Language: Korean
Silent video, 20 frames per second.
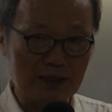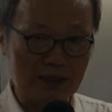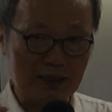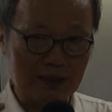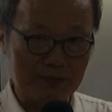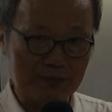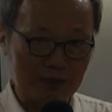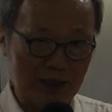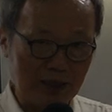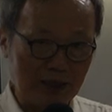
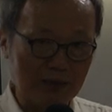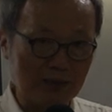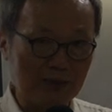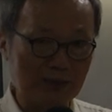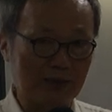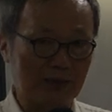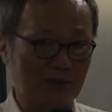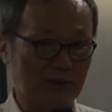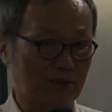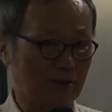지금
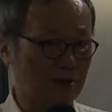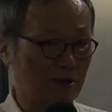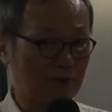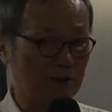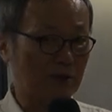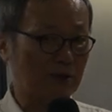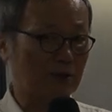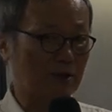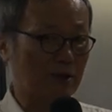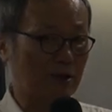예로 들어서
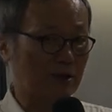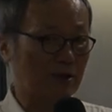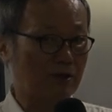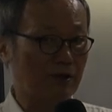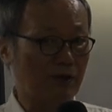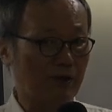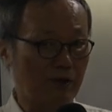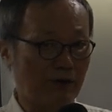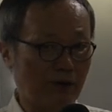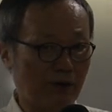
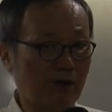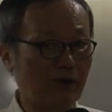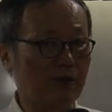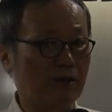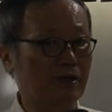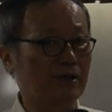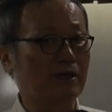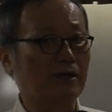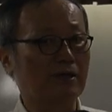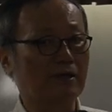설명드리는 거예요.
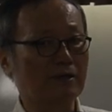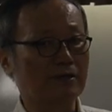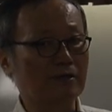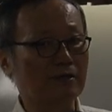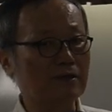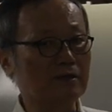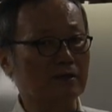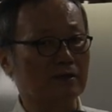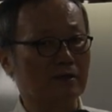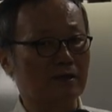
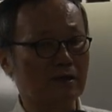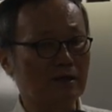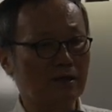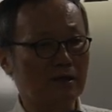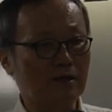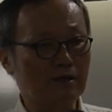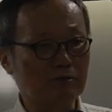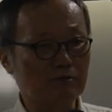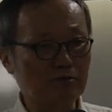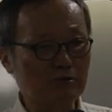저는
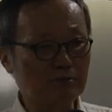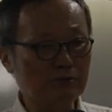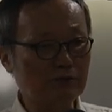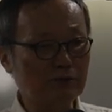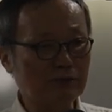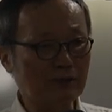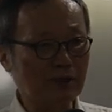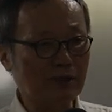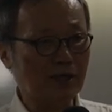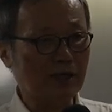
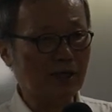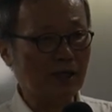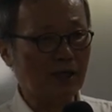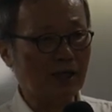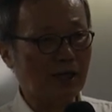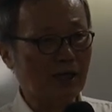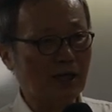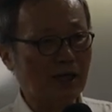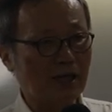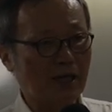
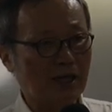루브르의